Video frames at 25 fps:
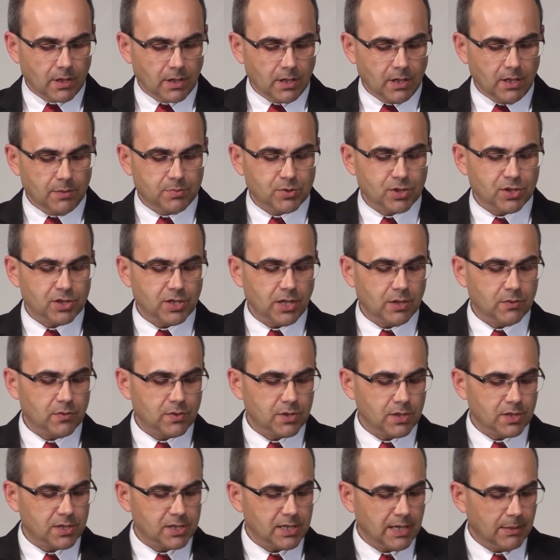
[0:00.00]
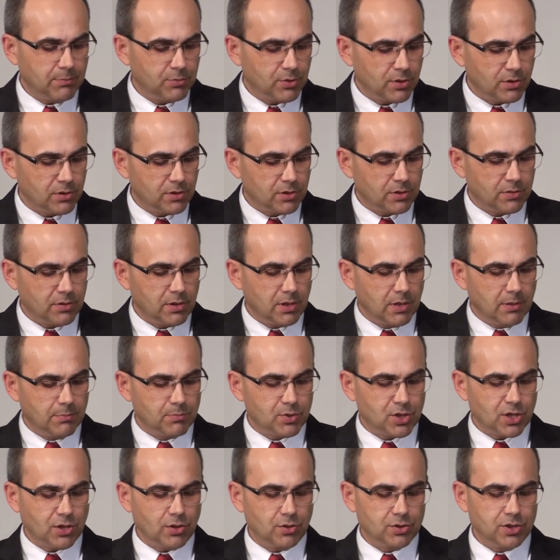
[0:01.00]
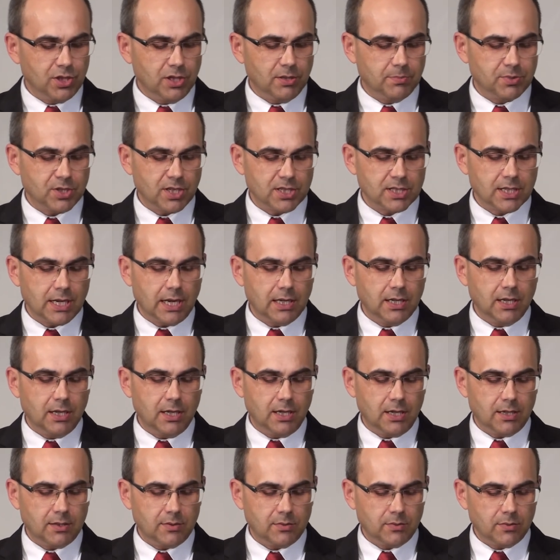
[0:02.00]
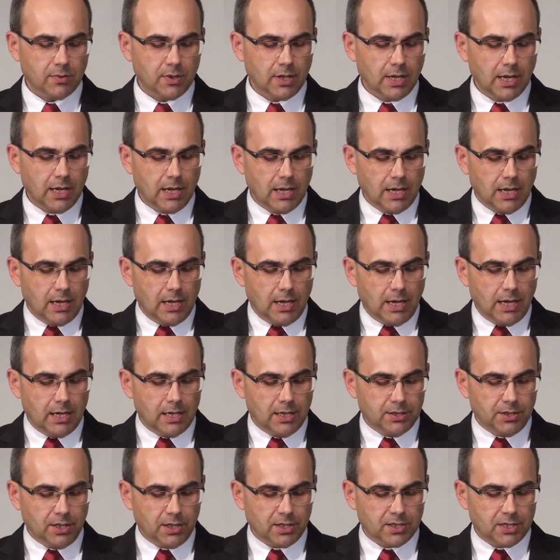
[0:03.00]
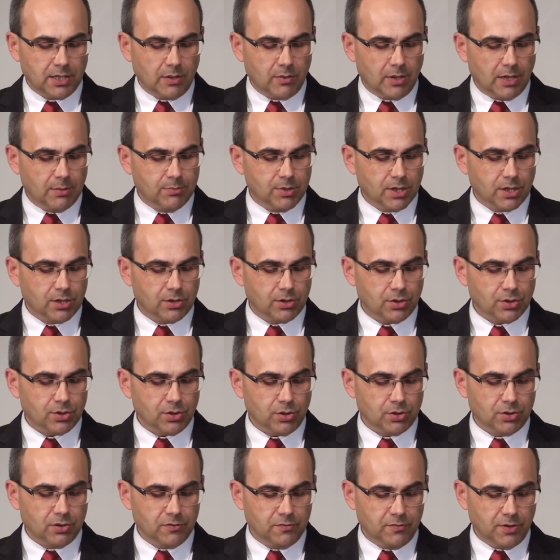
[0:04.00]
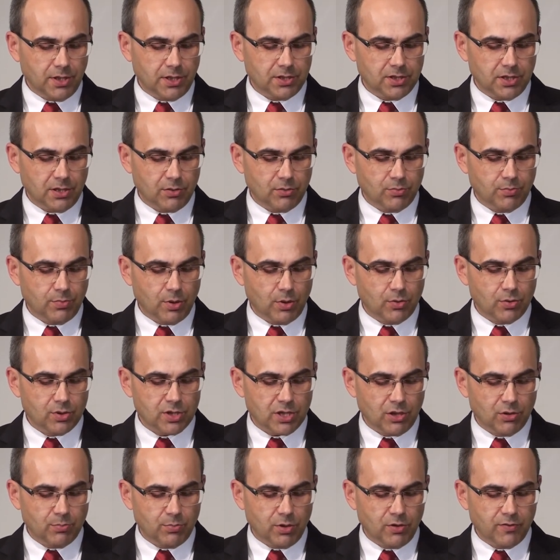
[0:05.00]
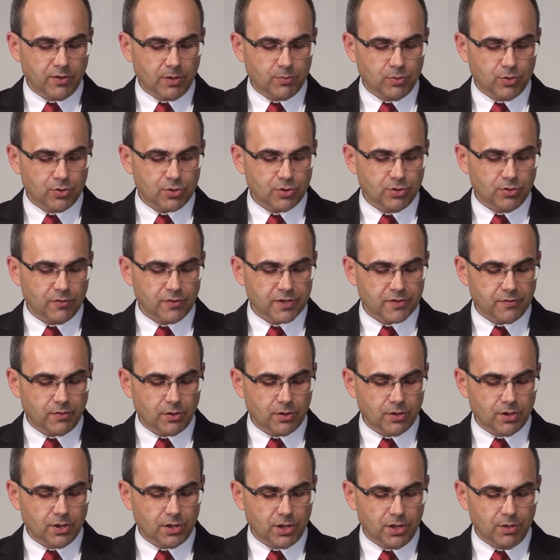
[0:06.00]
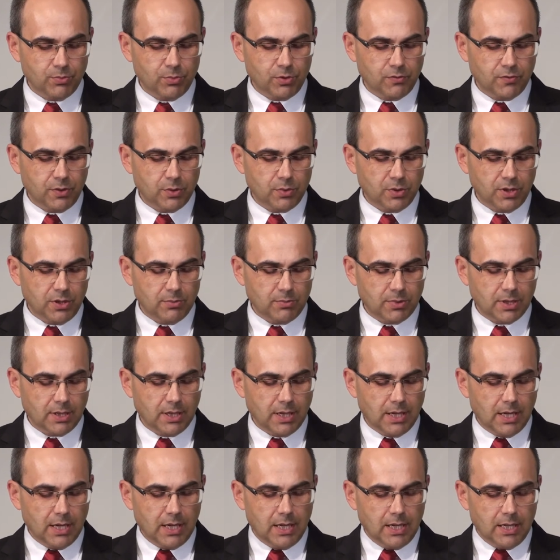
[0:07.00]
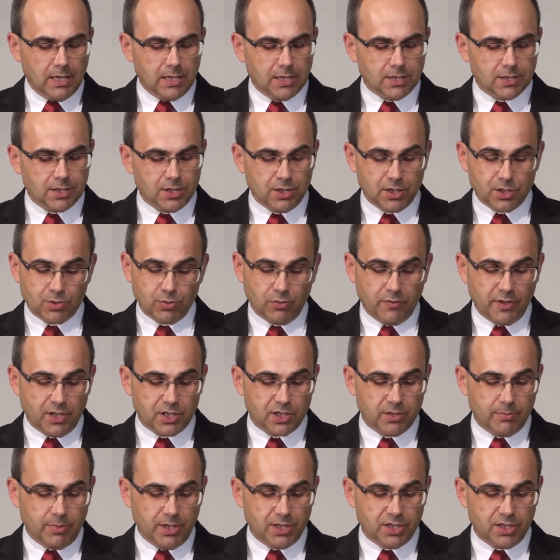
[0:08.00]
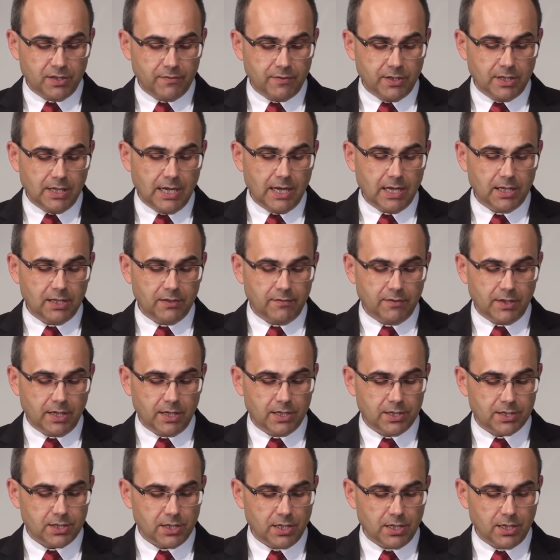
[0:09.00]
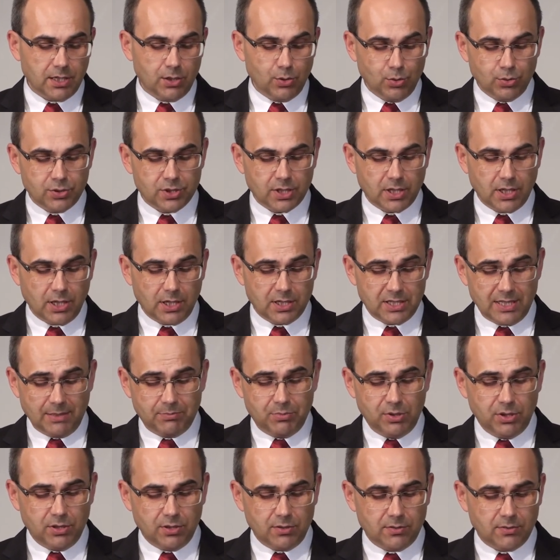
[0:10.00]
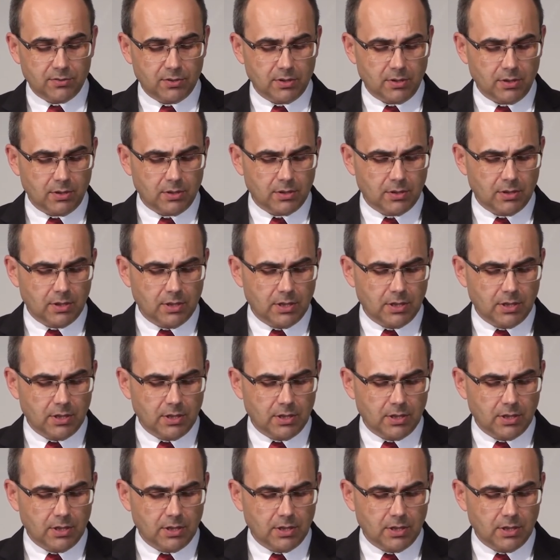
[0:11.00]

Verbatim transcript: I przyszedłszy stamtąd, przechodzili przez Galileę, ale nie chciał, aby ktoś o tym wiedział. Pouczał bowiem uczniów swoich i mówił im: Syn człowieczy będzie wydany w ręce ludzkie, zabiją go,